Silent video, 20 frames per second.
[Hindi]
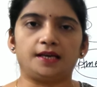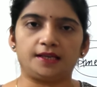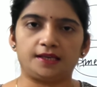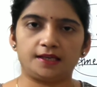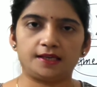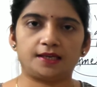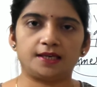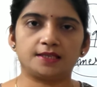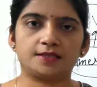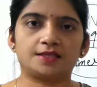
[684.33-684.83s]

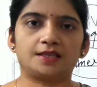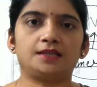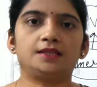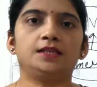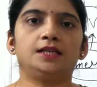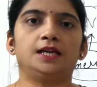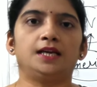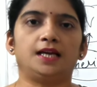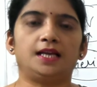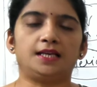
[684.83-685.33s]

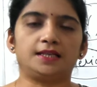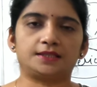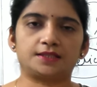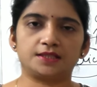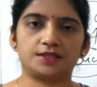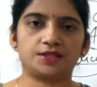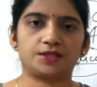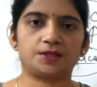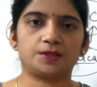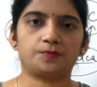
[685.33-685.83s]
इरिगेशन
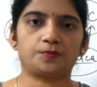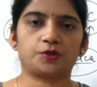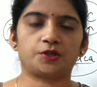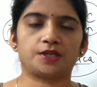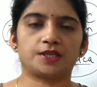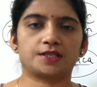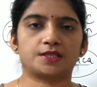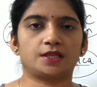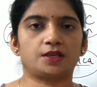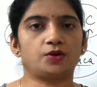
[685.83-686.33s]
इलेक्ट्रिसिटी
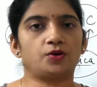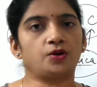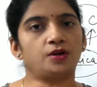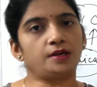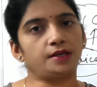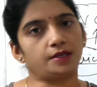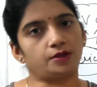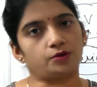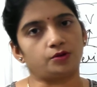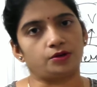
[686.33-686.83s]
प्रोडक्शन
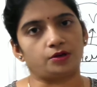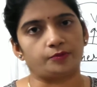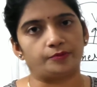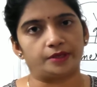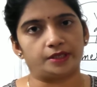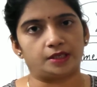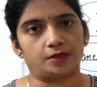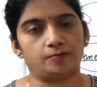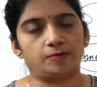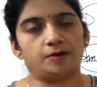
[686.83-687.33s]
और
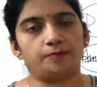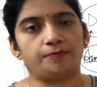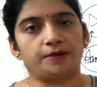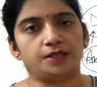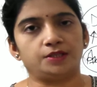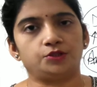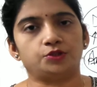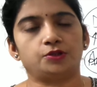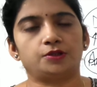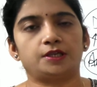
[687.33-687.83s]
इकोनॉमिक
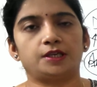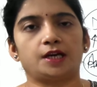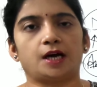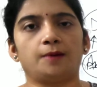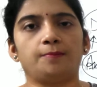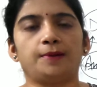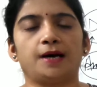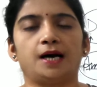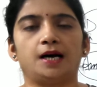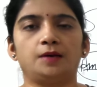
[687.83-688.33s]
डेवलपमेंट जो कि
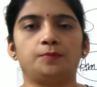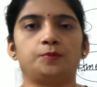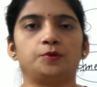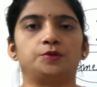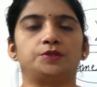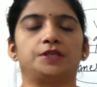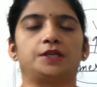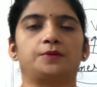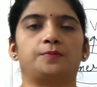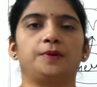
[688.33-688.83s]
आप हर
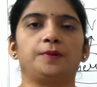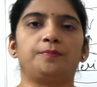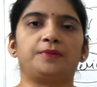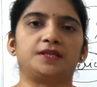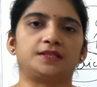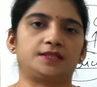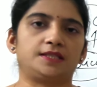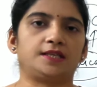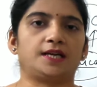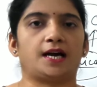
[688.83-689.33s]
प्रोजेक्ट में
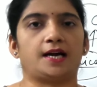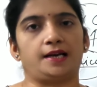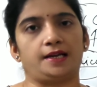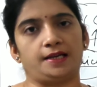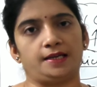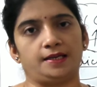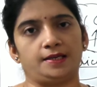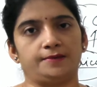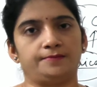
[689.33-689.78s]
पढ़ते आ रहे